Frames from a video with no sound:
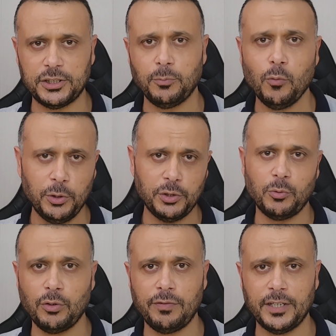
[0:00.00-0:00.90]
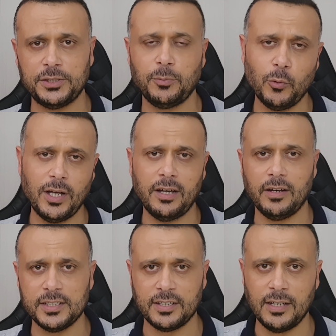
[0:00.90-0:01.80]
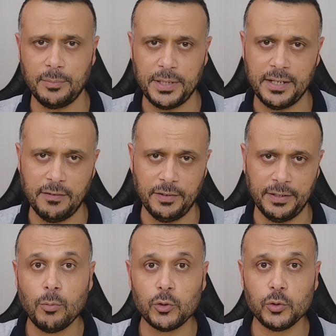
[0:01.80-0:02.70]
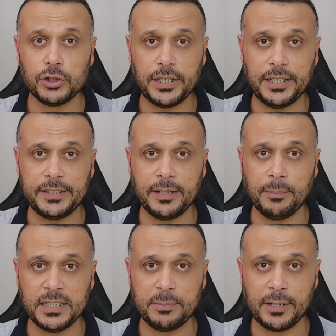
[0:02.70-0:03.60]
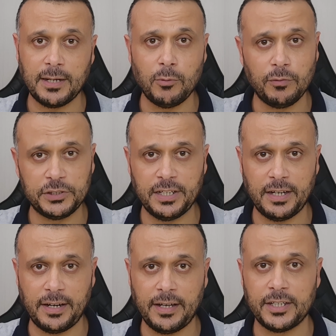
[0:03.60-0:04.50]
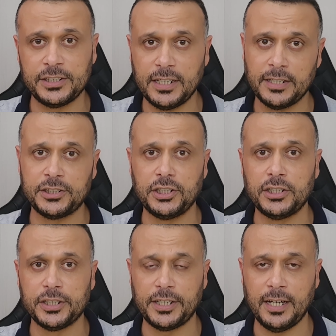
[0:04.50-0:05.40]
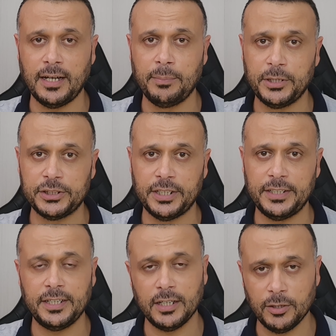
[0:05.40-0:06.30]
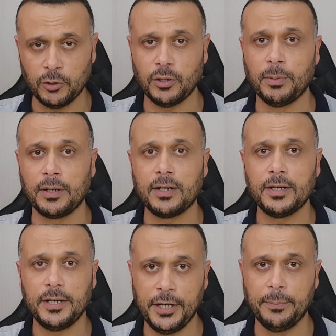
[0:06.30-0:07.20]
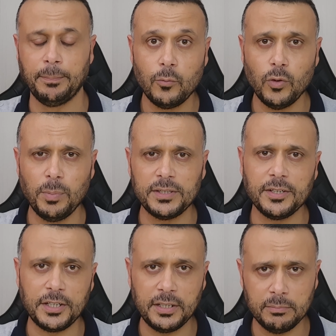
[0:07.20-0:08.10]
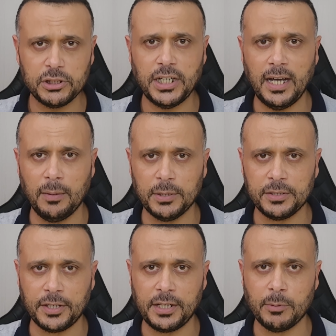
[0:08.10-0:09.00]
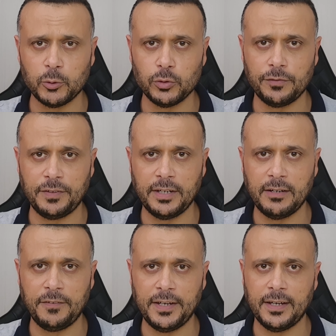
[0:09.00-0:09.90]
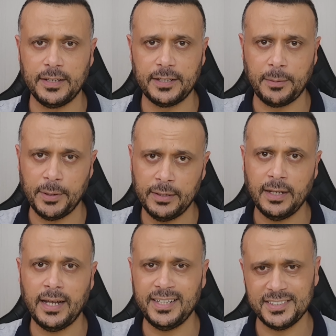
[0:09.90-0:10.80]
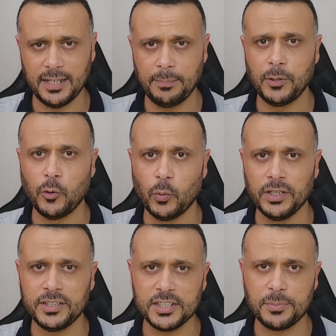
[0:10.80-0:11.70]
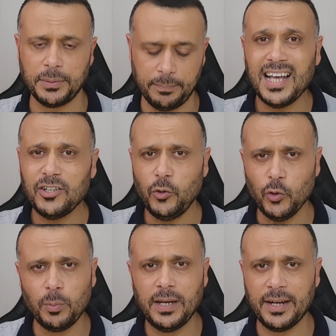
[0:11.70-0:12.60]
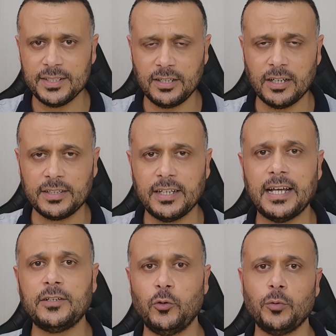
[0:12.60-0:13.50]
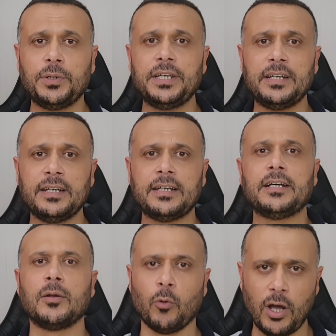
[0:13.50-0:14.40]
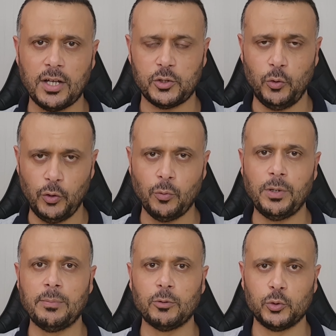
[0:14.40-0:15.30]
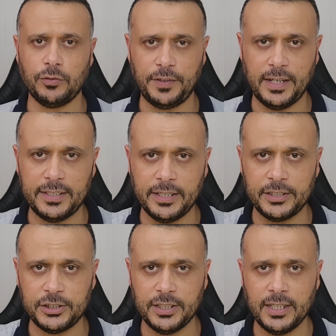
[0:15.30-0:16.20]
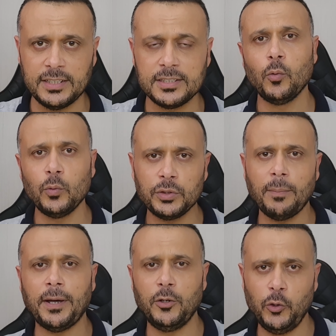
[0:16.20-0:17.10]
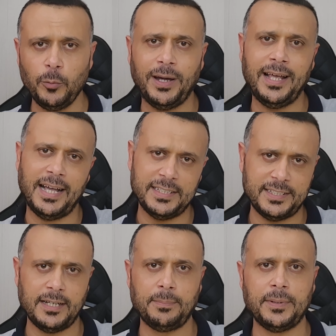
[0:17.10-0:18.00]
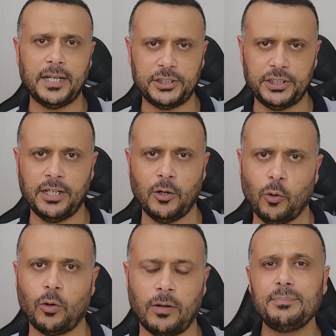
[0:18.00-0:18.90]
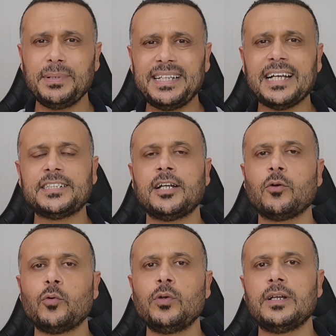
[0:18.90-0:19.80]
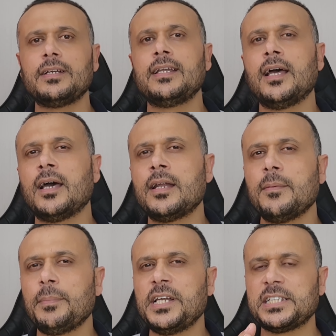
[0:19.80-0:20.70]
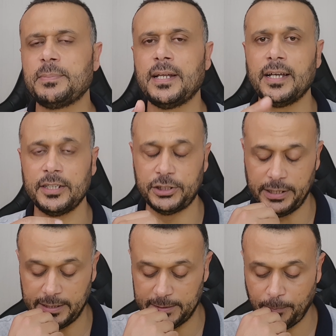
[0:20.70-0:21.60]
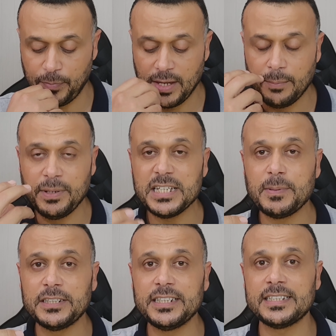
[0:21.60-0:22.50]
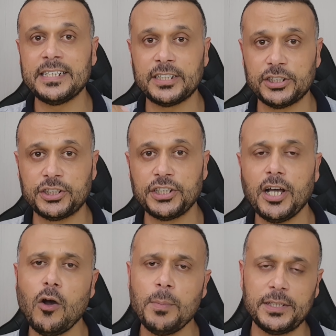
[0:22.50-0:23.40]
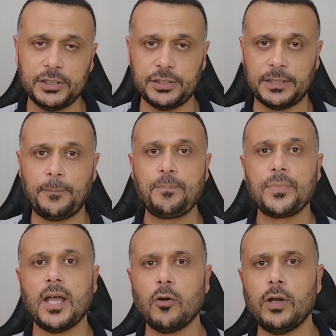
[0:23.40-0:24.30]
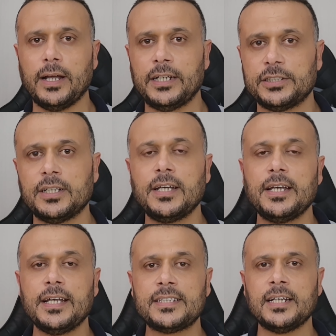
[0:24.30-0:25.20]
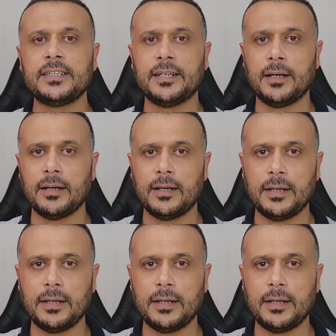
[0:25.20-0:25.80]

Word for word: شيب هو ما انه فلاج شيب هو الاخ الاصغر للمي 11 بخصوص شريحتين بس بيركب له فيش ذاكره خارجيه لا تشيل شريحه من الشريحتين هذا يعتبر عيب والبطاريه مش اعلى بطاريه موجوده في الفئه هذه كمان على حساب اللي هو التصميم هذه العيوب اللي انا ذكرتها هذه العيوب هي الملخص العيوب اللي موجوده في هذا الجهاز وطبعا العيوب على حساب اشياء اخرى بدي اجي انا اقول الان بالنسبه للجهاز بالنسبه للجهاز انك تشتريه او ما تشتريه اقول لك حاجه اذا انت